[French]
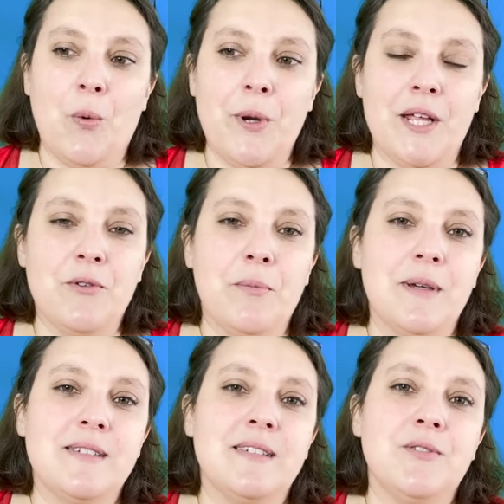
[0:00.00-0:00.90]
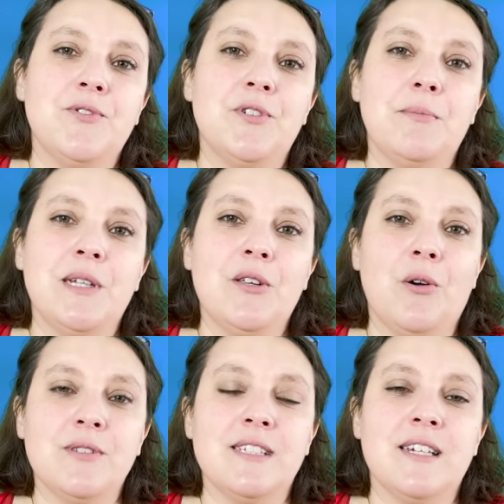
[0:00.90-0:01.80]
On a donc passé une semaine
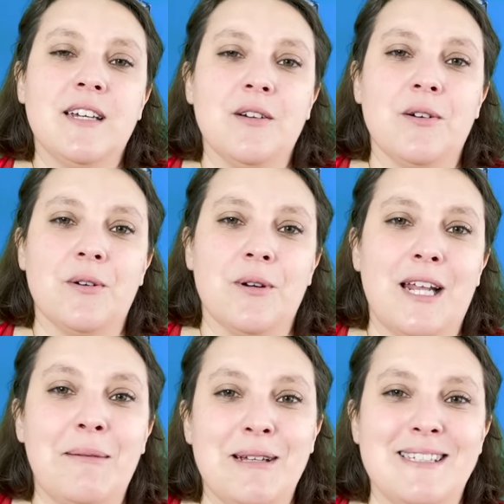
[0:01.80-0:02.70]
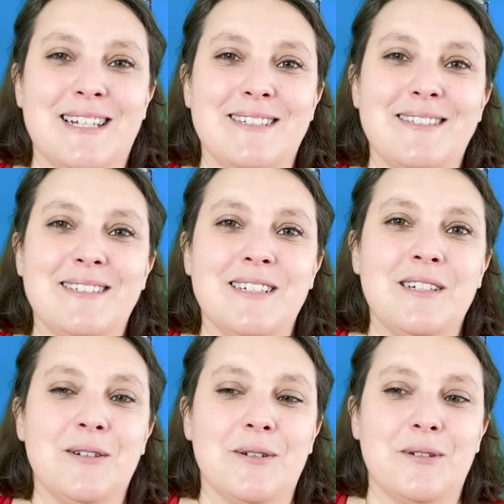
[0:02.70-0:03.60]
entière à la maternité,